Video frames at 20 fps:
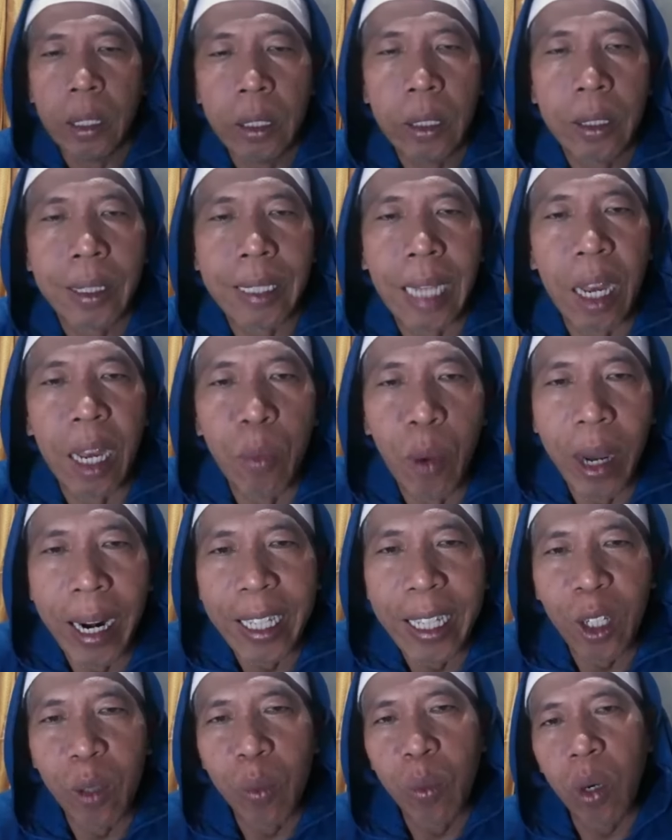
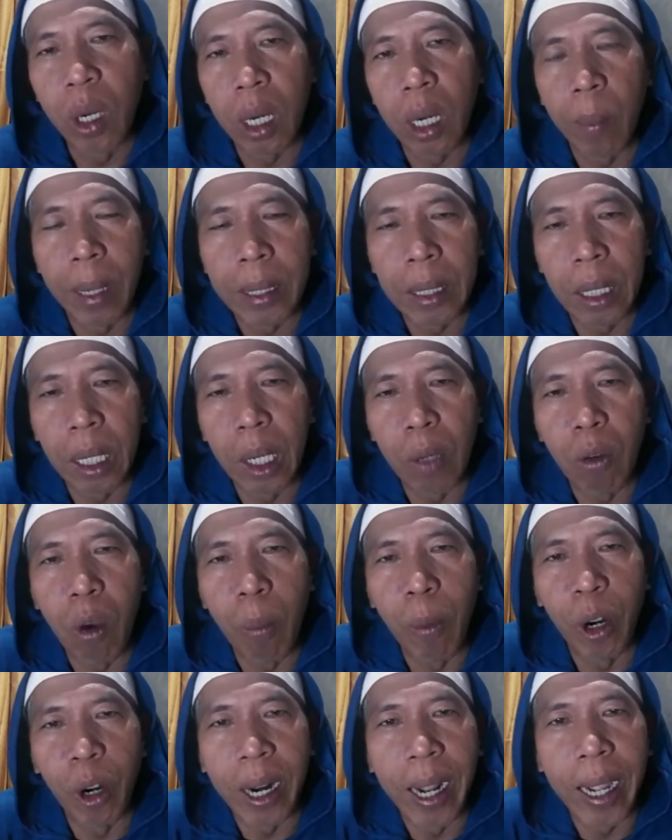Assalamualaikum
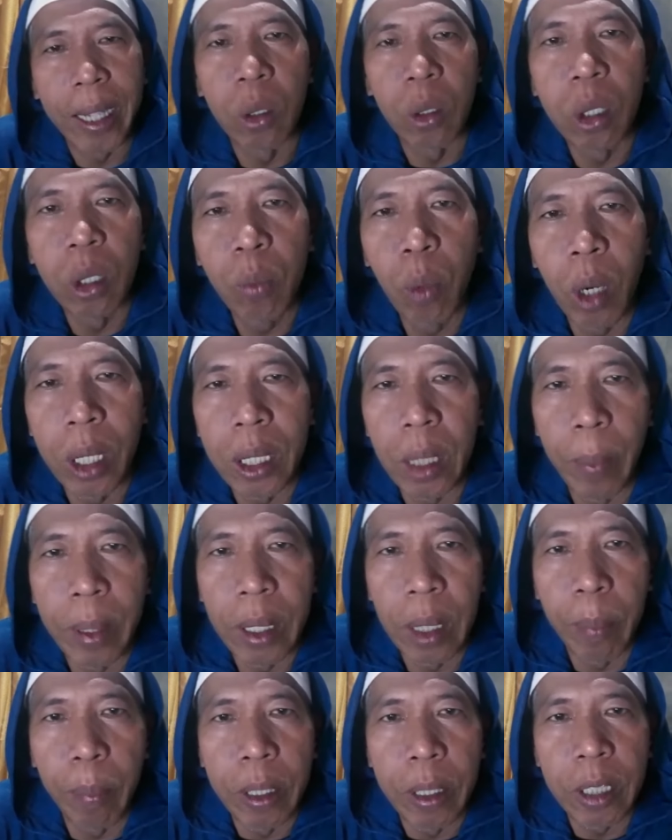warahmatullahi wabarakatuh buat
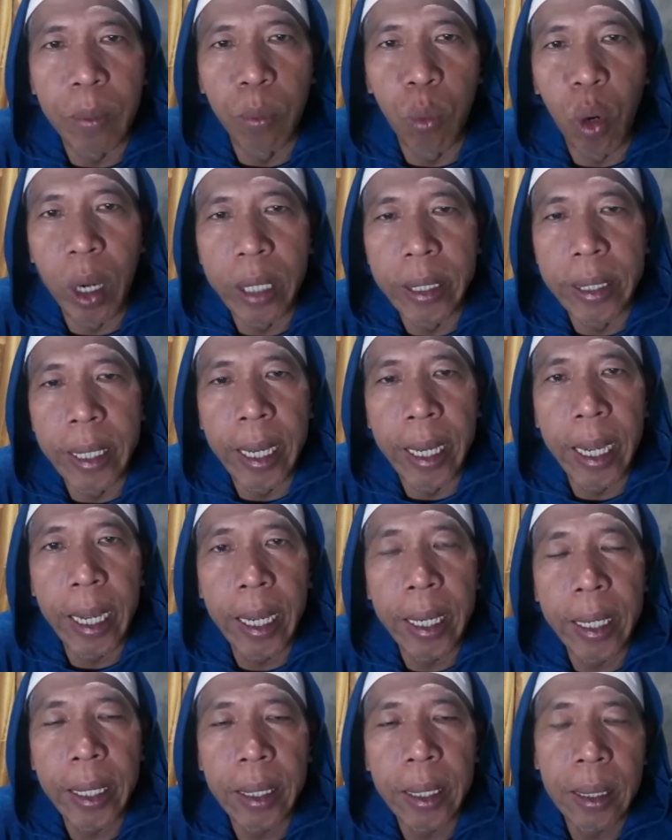teman-teman
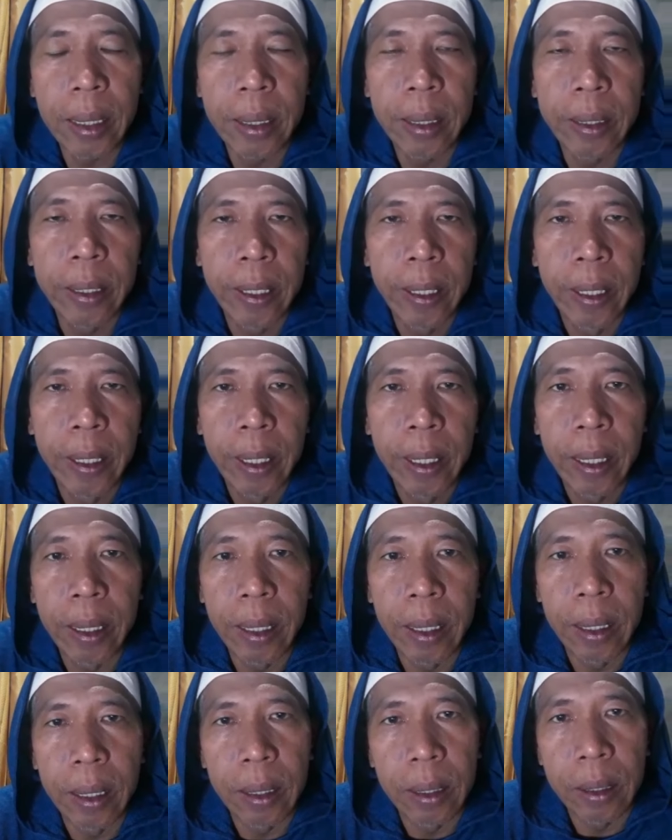semuanya.
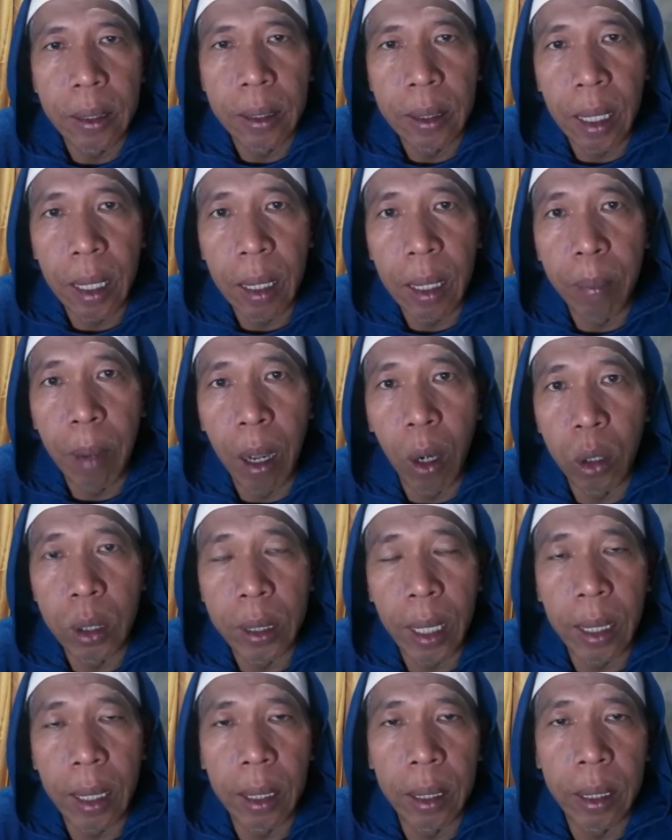Uh, saya
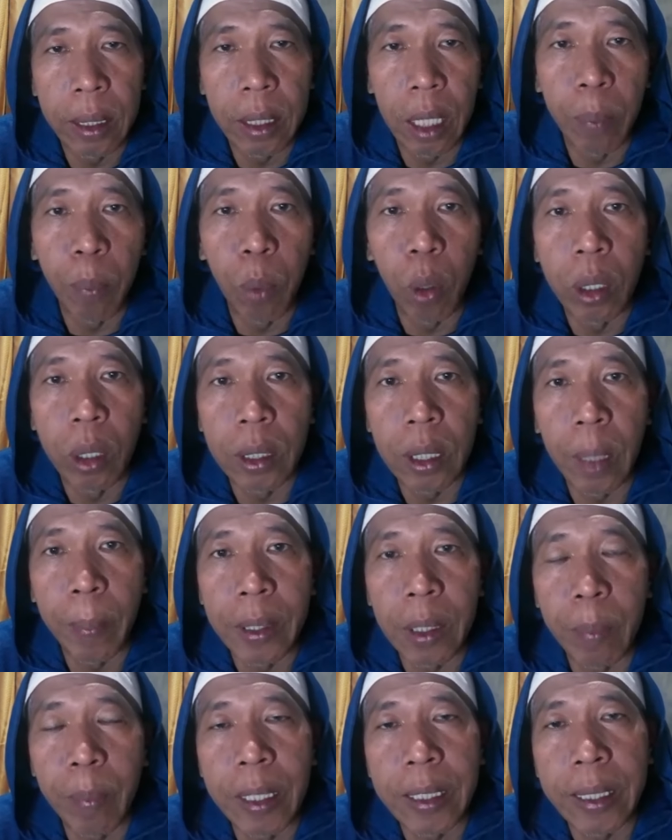barusan ditelepon sama
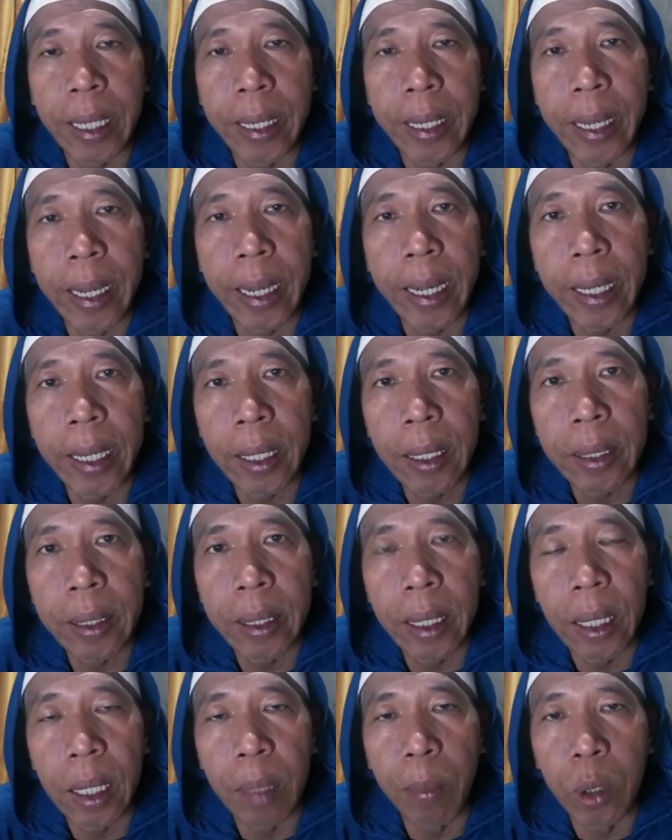teman saya
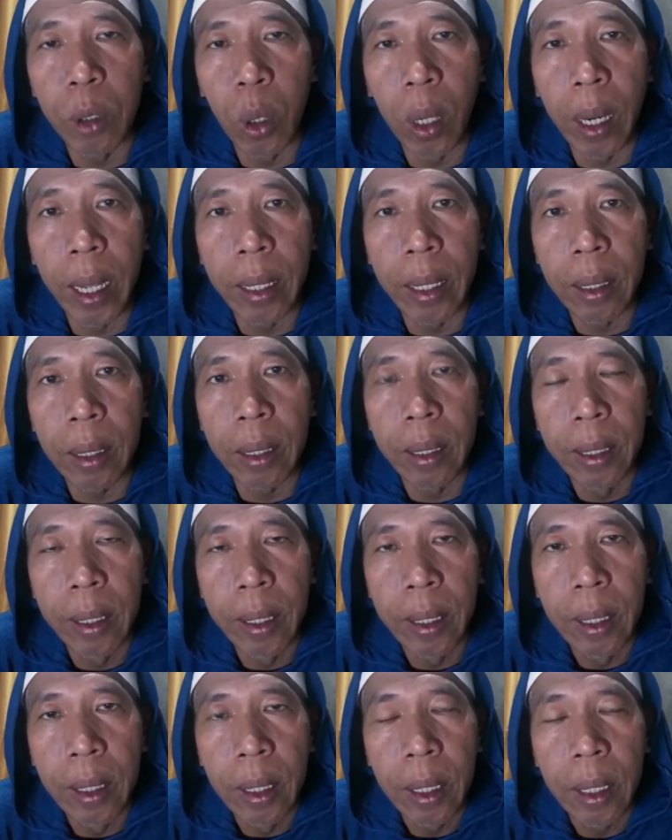yang kebetulan
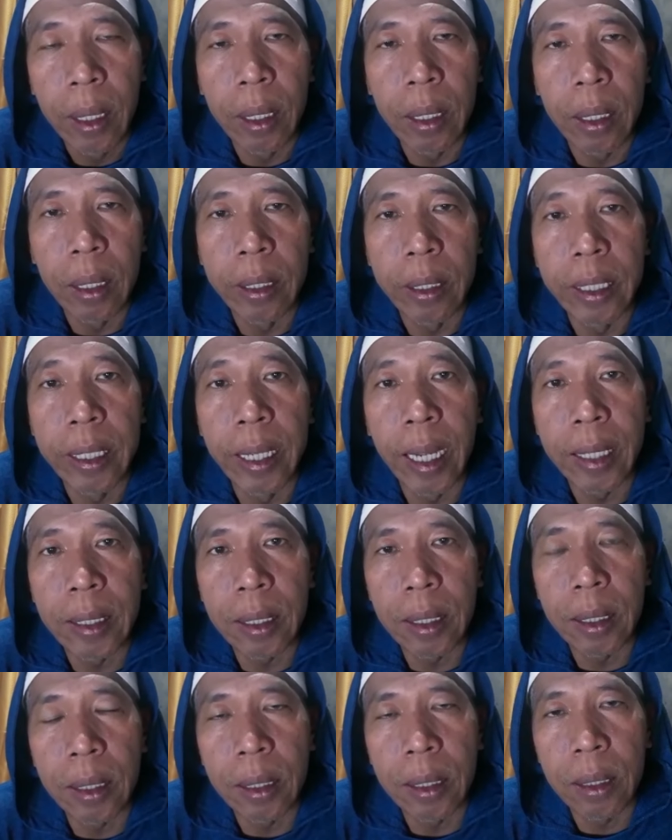uh,
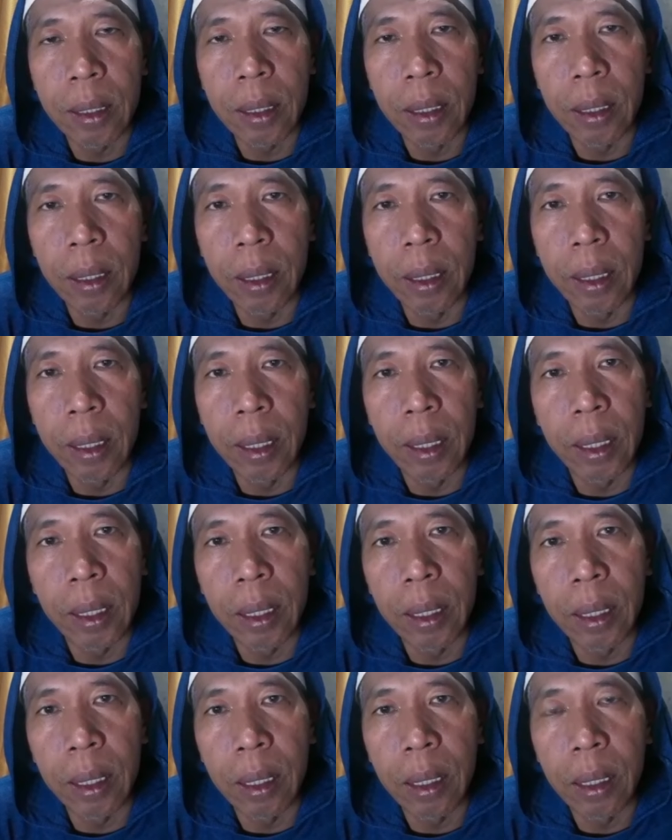dinas di
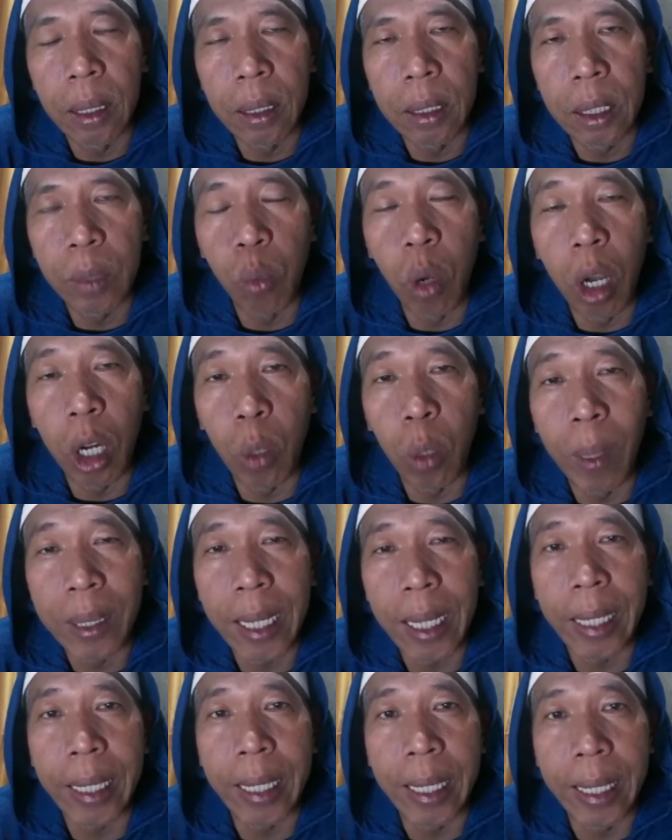sebuah rumah
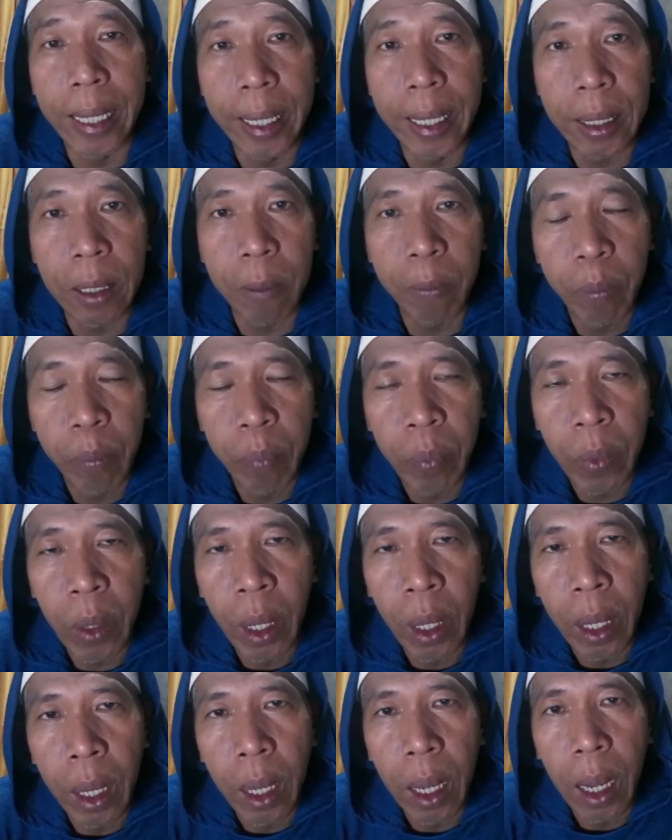sakit.
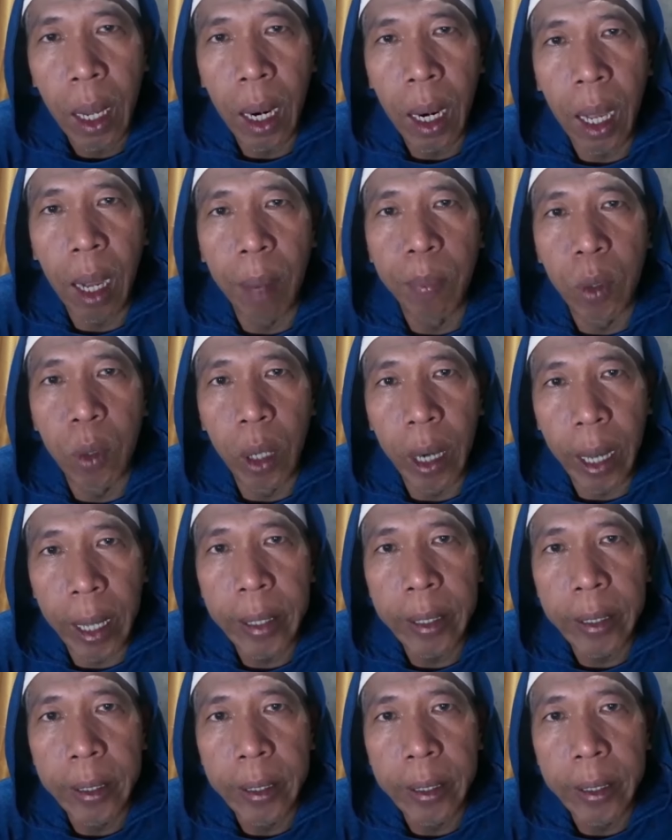Alhamdulillah